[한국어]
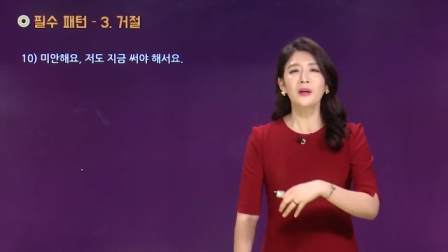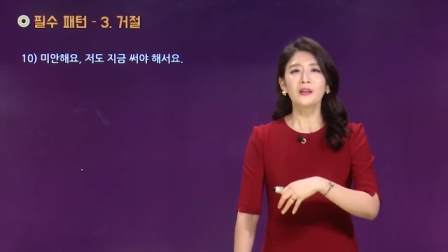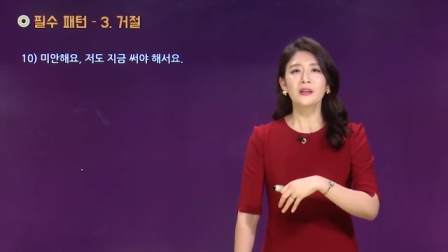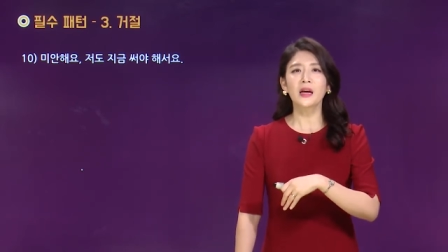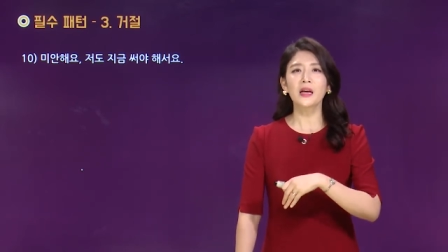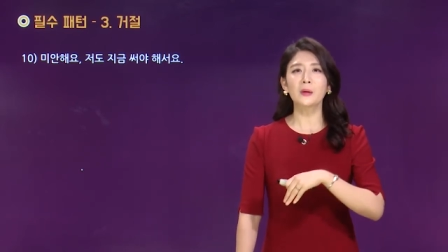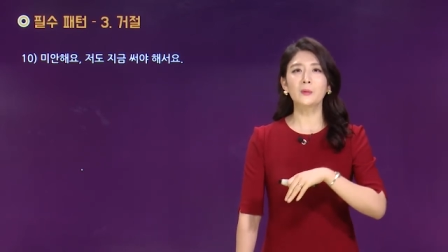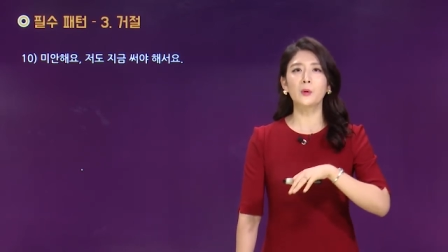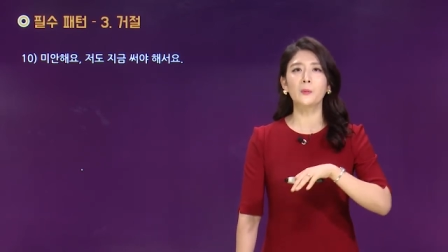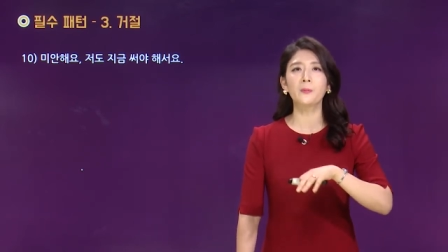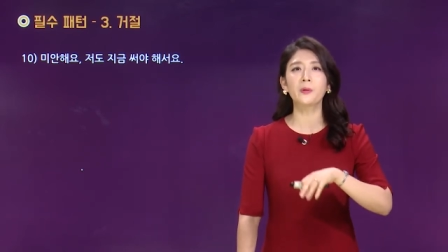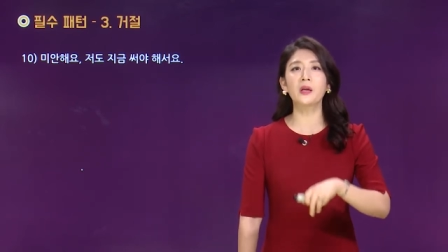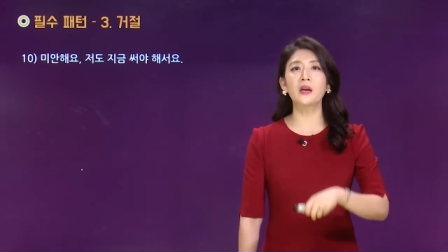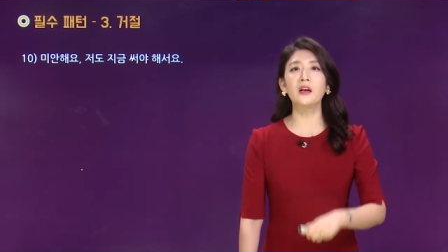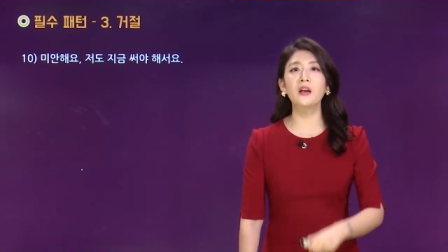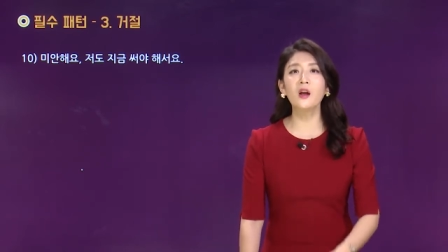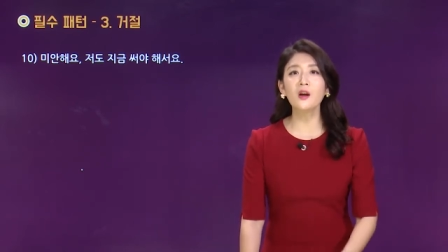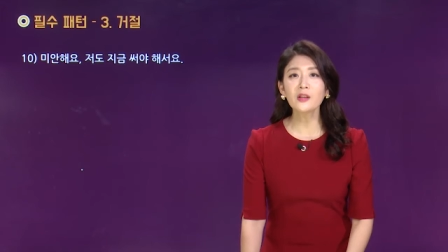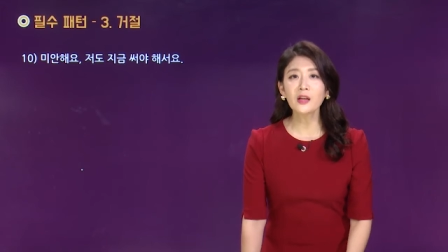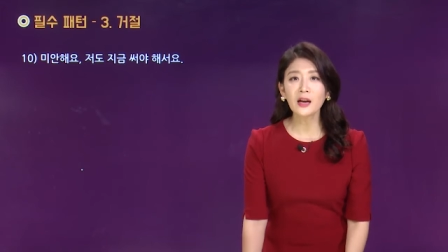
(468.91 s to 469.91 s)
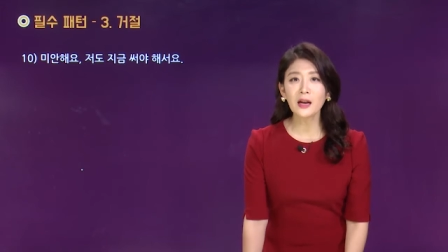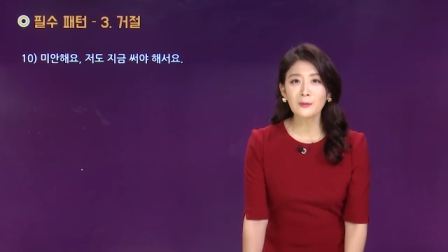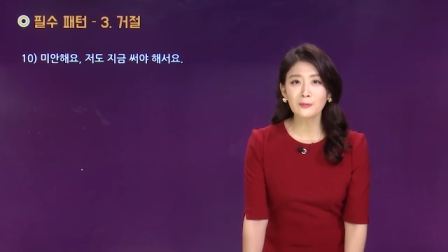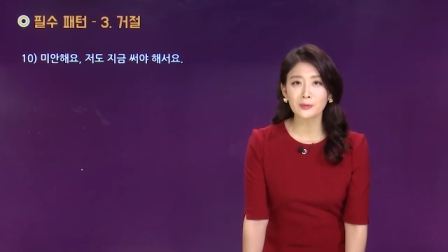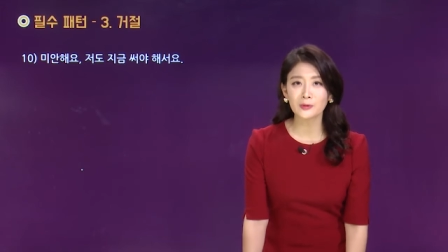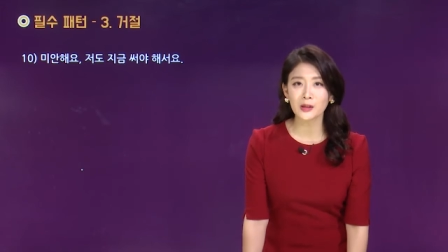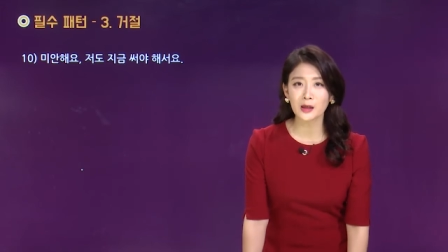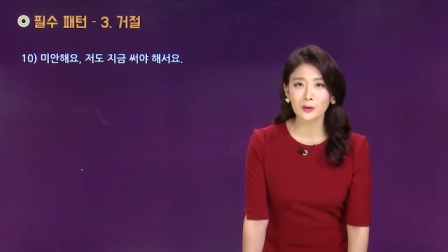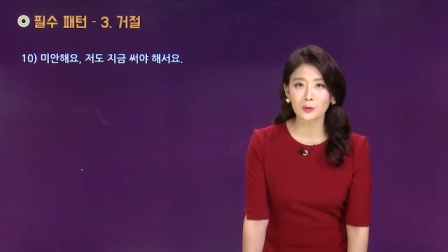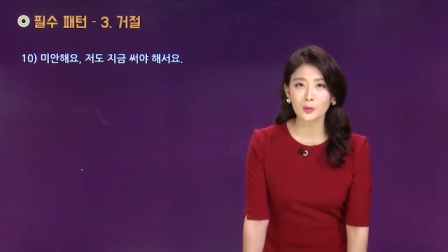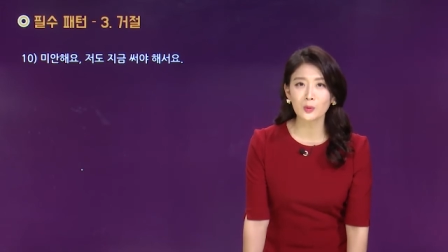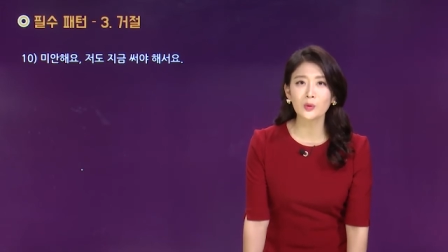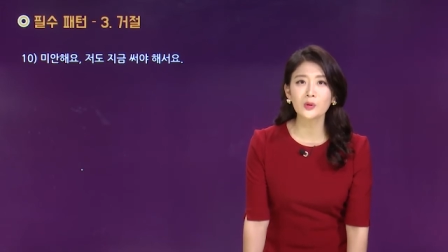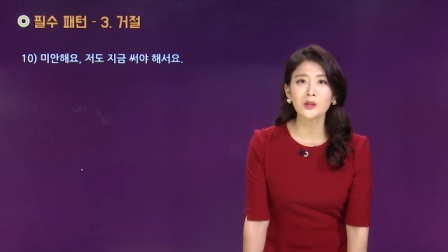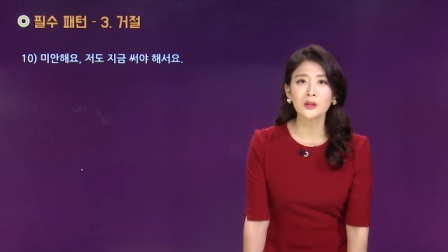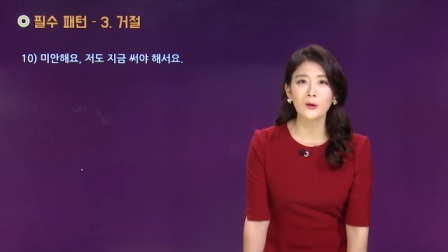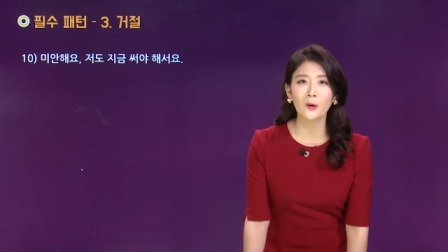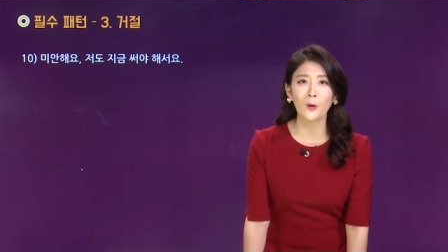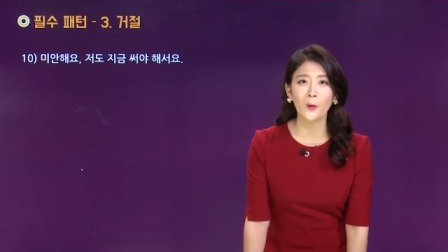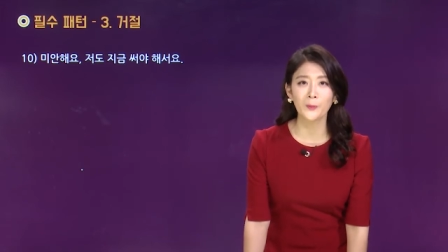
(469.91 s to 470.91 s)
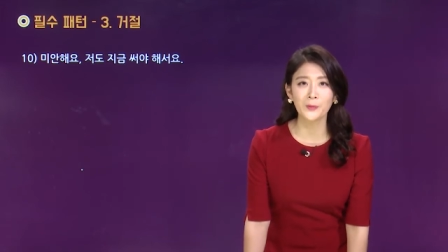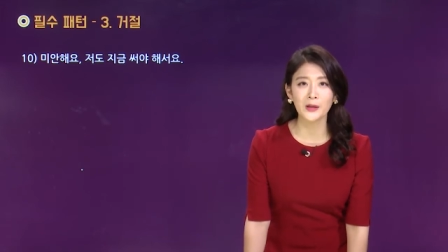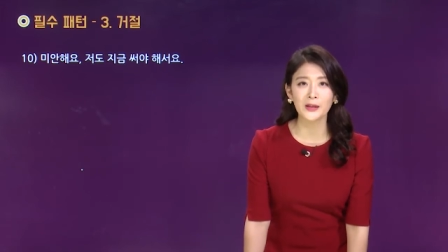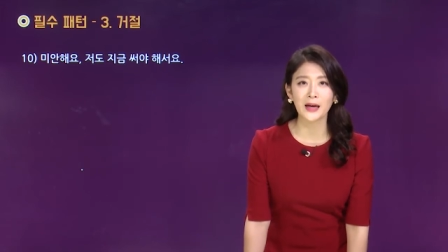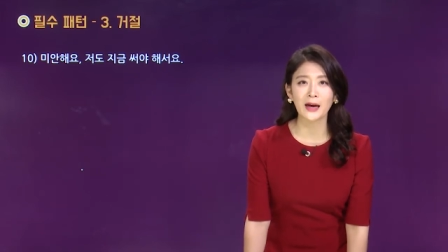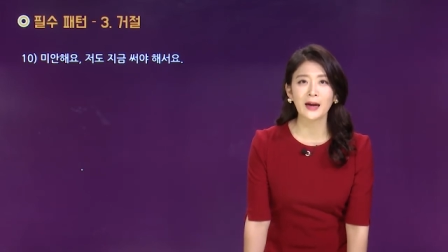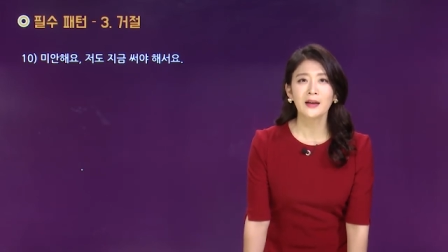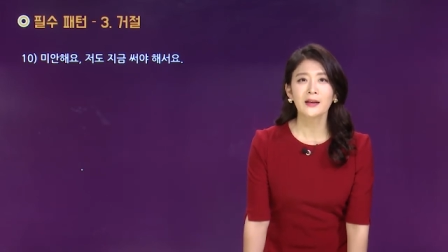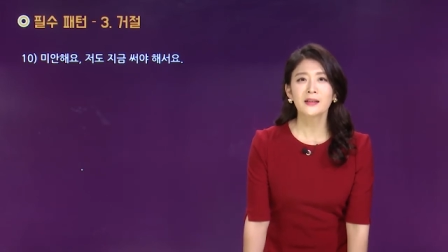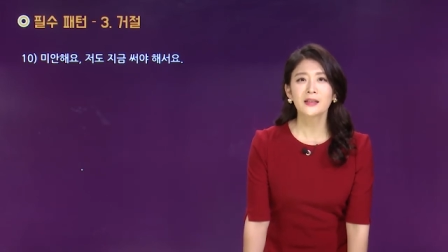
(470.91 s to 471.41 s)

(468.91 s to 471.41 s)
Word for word: 나에게 뭘빌려달라는 부탁도 들어옵니다.